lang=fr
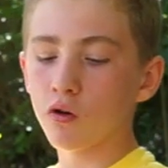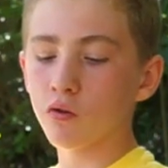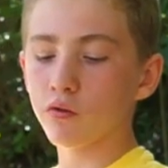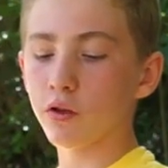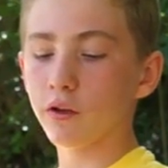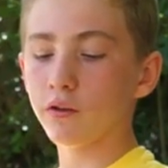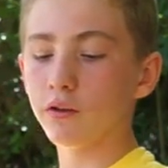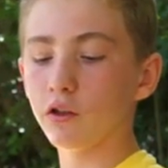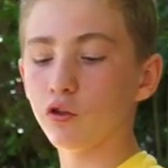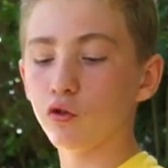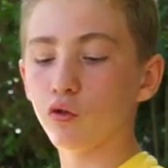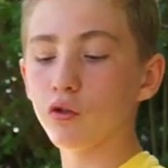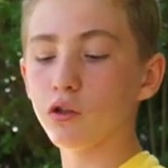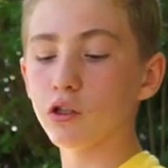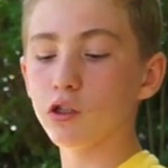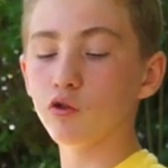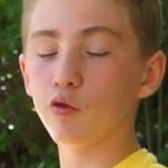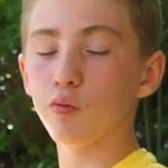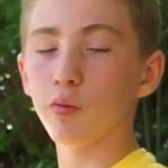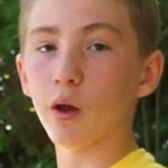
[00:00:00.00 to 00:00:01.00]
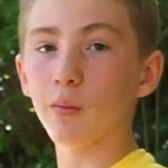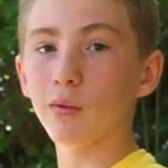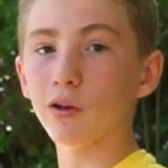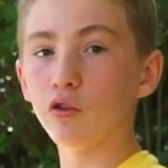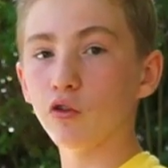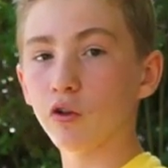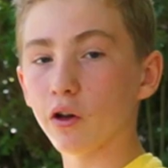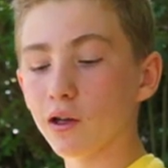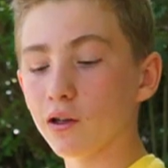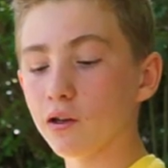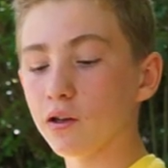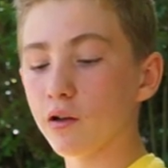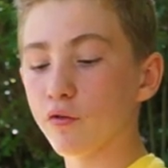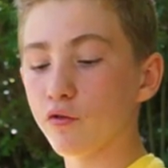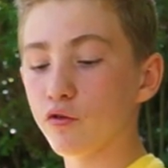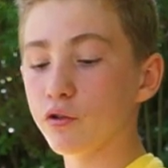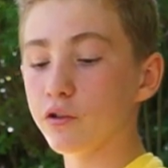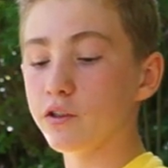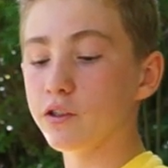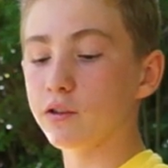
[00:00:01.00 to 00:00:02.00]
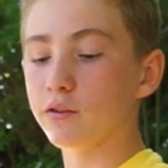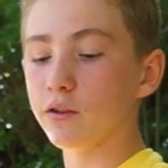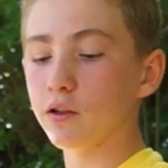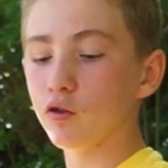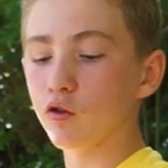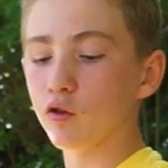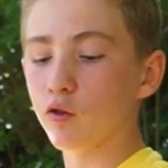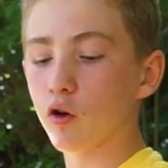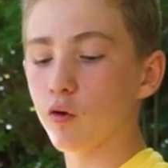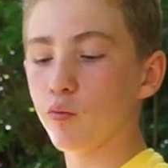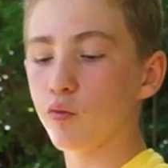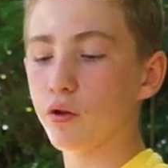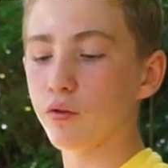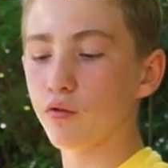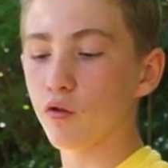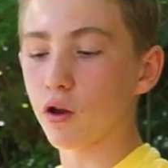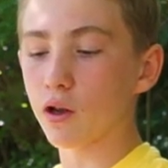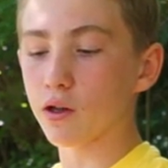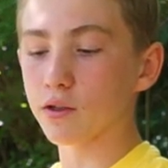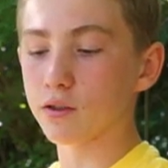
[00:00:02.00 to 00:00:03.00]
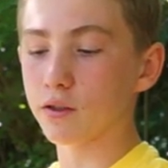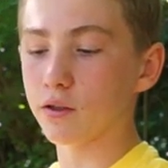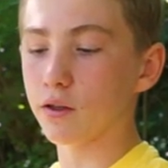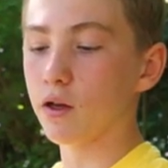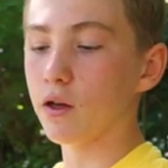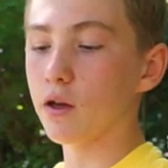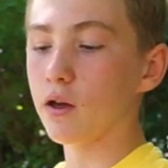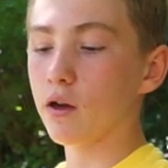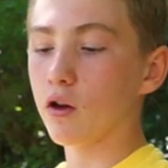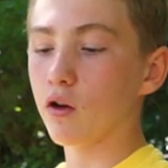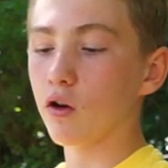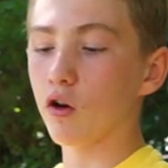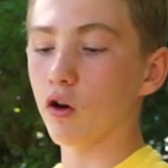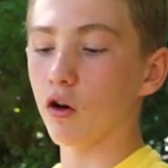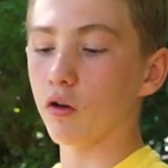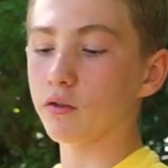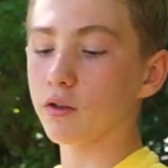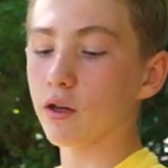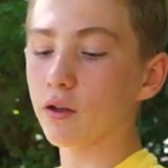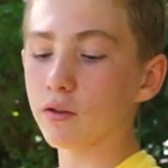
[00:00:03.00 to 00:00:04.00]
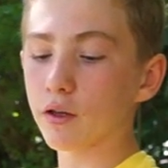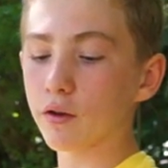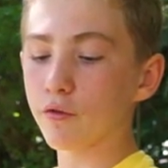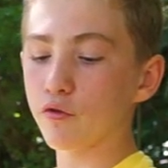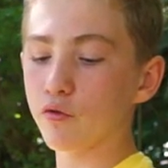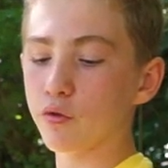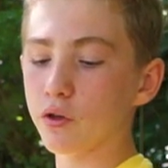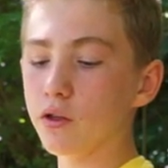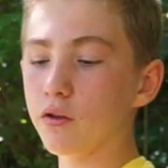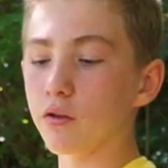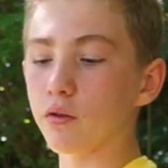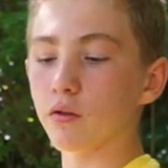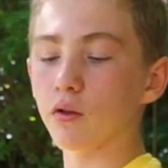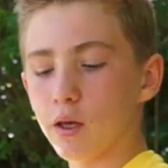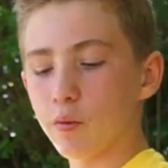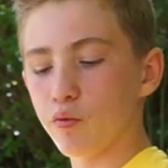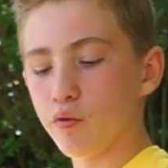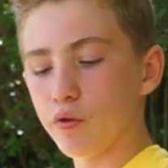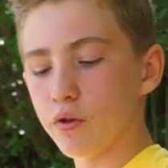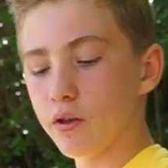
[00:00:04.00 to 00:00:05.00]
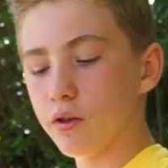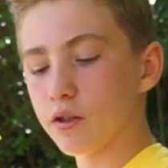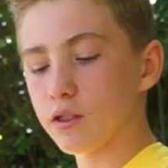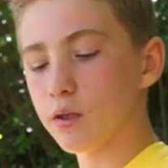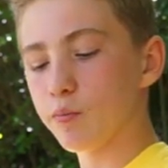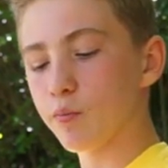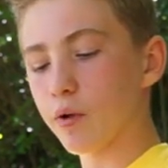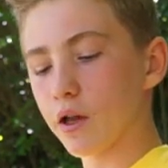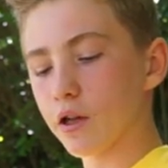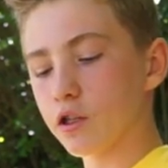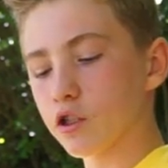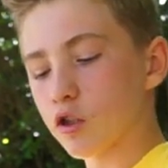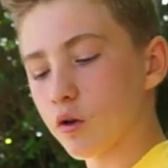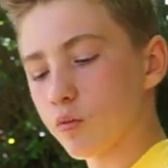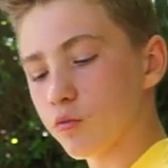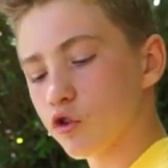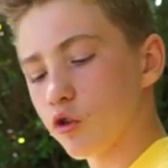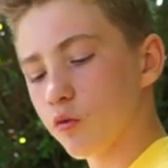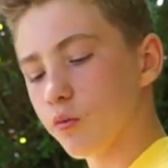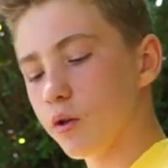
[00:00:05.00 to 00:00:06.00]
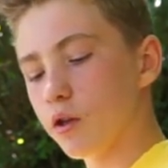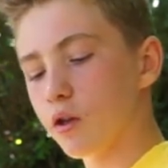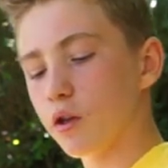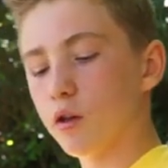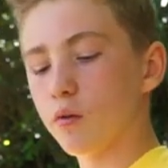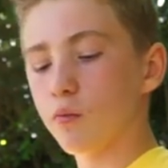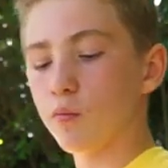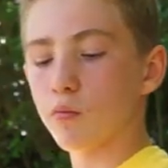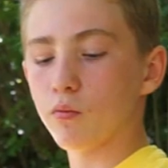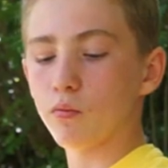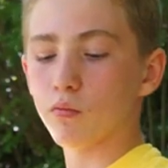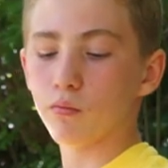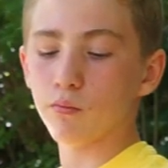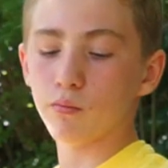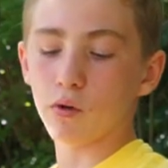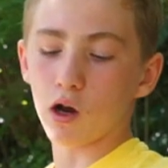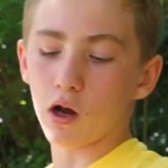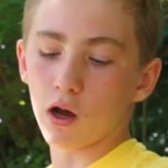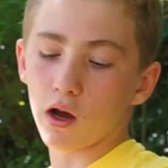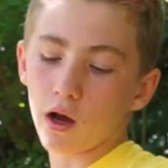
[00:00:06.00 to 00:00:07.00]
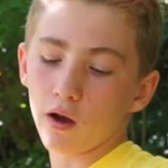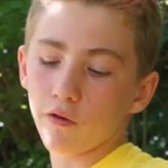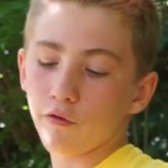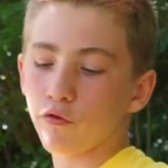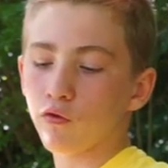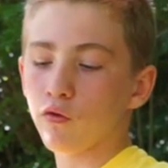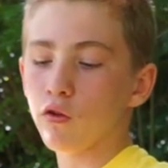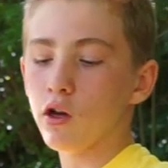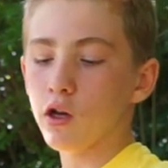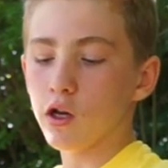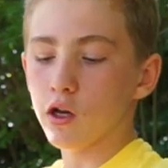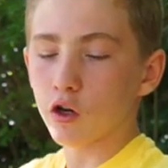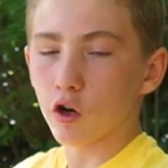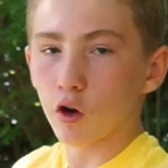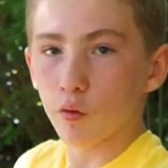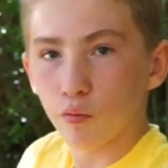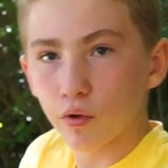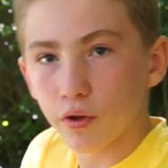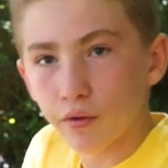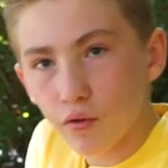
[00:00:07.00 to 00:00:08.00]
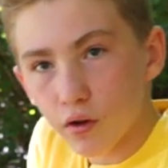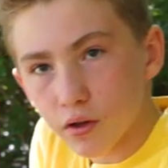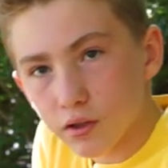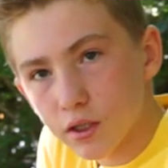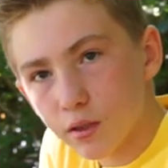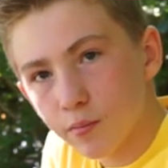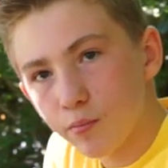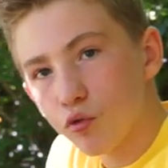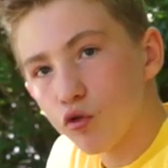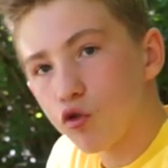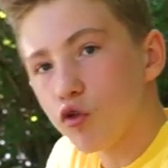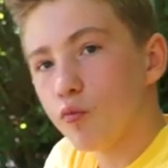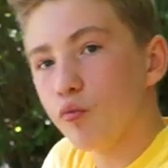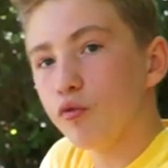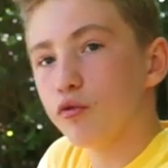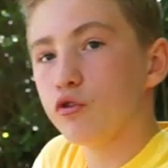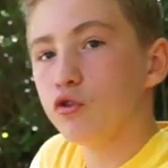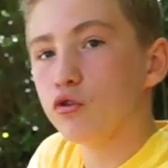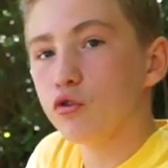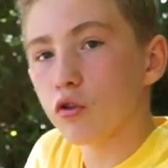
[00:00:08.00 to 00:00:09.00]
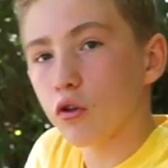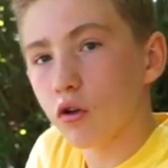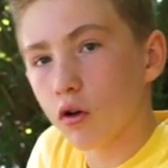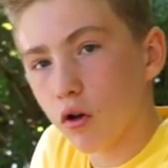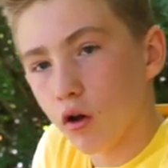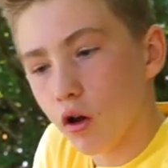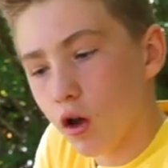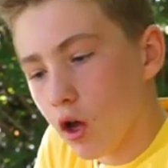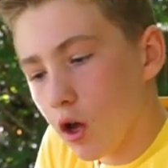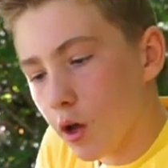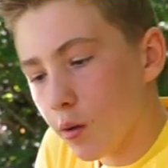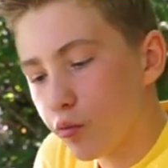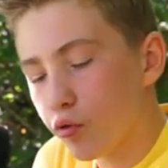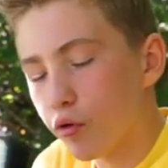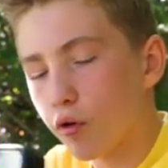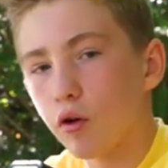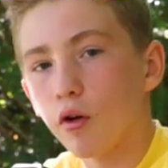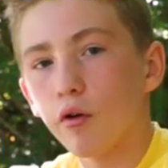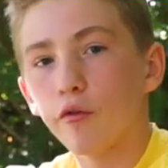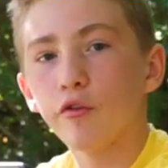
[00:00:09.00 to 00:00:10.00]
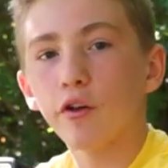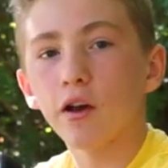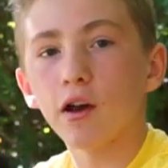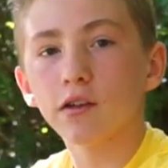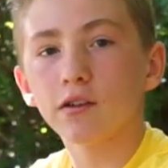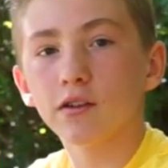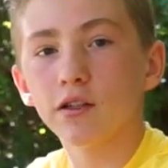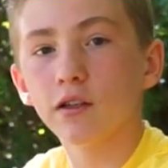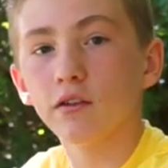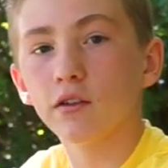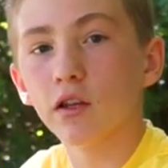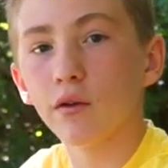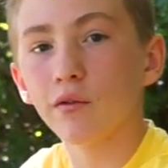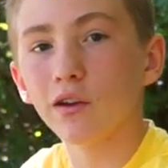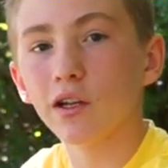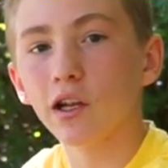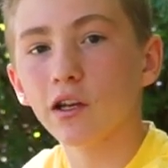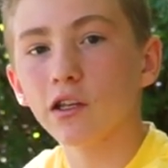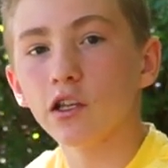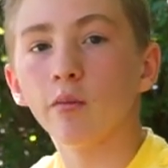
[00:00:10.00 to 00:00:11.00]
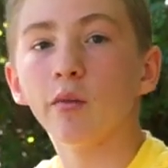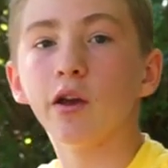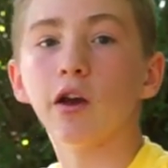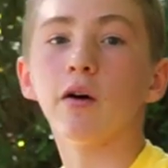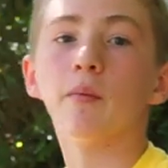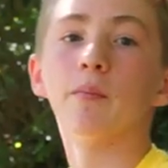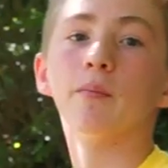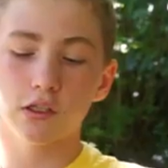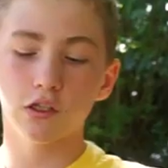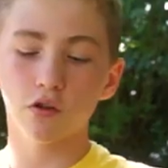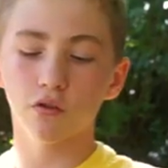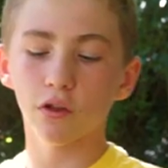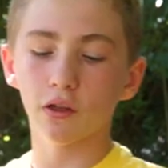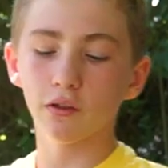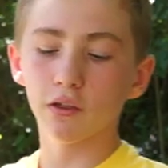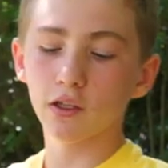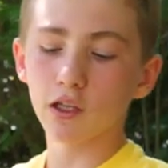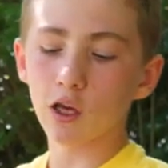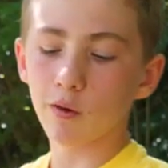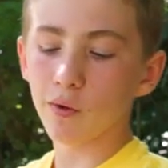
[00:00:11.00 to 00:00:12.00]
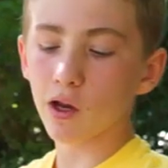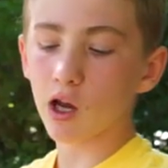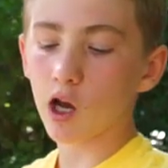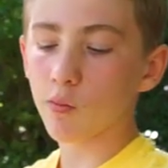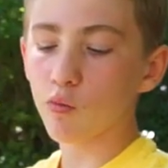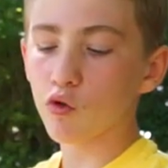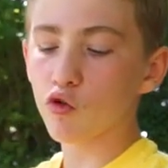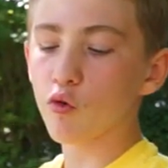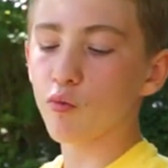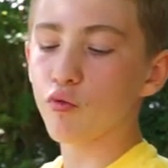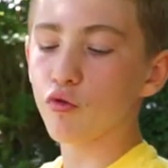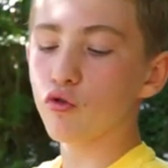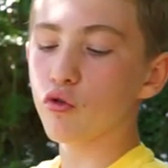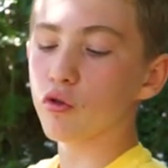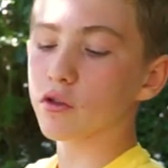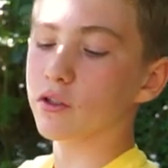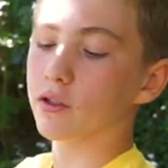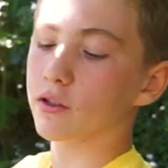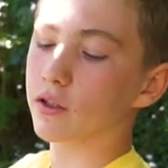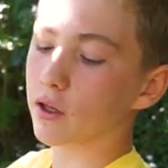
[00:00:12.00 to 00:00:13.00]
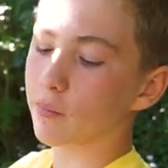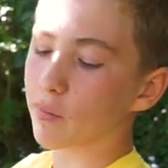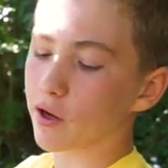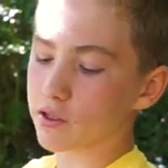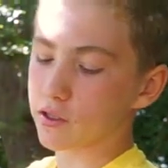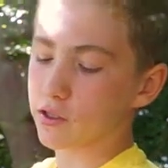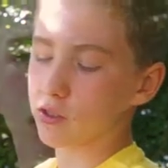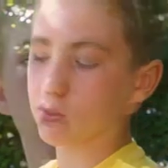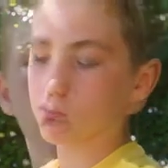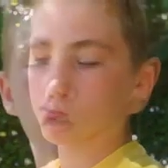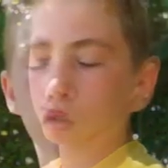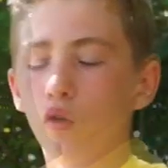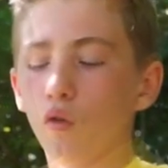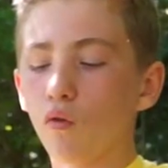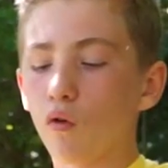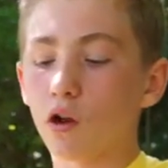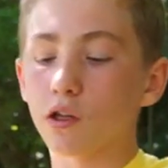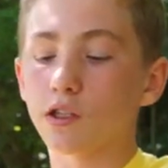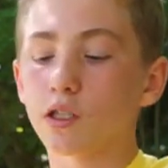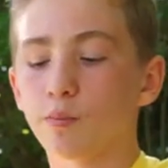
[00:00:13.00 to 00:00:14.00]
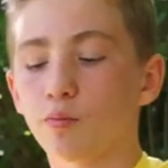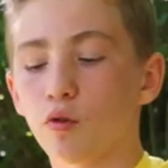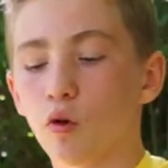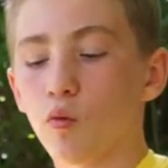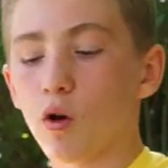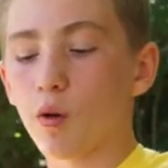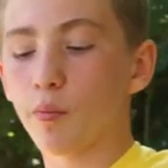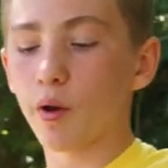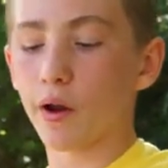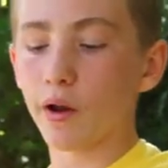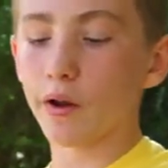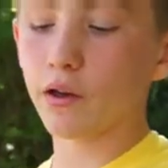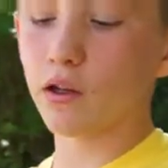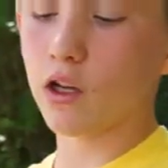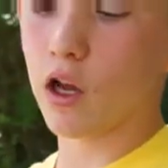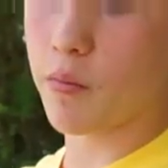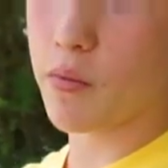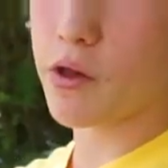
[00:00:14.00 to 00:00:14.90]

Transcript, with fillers: on a des trucs qui nous permettent de régler la fluidité. Donc comme vous pouvez voir là, c'est très très fluide. Et puis si par exemple je mets bah, à fond. Comme vous pouvez voir, c'est beaucoup plus dur euh, pour euh, faire un tilt avec la caméra. Si on a des caméras beaucoup plus lourdes, c'est très pratique. Donc voilà, c'est pour moi pareil, la